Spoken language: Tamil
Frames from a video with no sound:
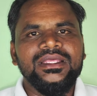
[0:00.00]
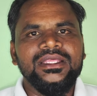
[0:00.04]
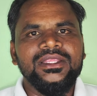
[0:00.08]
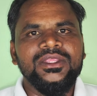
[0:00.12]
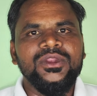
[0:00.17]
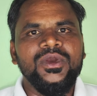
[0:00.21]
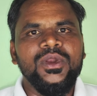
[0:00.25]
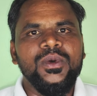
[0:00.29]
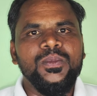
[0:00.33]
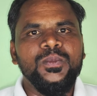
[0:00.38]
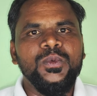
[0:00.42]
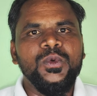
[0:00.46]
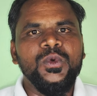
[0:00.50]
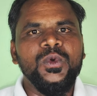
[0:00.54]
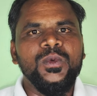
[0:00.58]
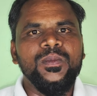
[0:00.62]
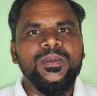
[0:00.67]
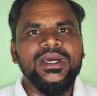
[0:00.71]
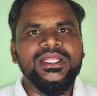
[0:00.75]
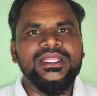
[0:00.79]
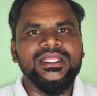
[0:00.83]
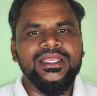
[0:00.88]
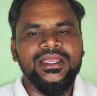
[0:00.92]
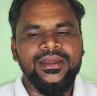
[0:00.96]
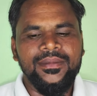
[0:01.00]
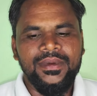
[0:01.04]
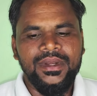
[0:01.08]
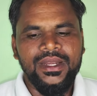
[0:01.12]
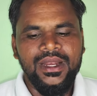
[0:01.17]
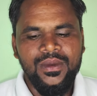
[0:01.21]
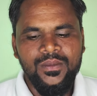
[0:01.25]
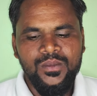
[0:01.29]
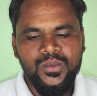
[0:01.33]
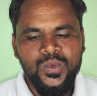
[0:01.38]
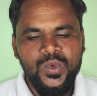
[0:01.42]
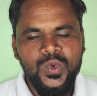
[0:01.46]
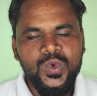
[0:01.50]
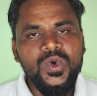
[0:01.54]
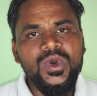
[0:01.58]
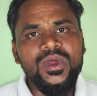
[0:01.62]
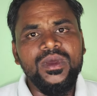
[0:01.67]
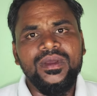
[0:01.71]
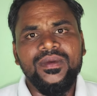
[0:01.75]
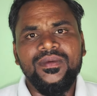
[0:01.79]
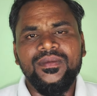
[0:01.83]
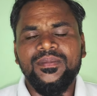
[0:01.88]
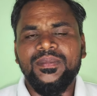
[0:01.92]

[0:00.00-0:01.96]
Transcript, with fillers: இதனோட பூ பார்த்தீங்க அப்படின்னா மூணு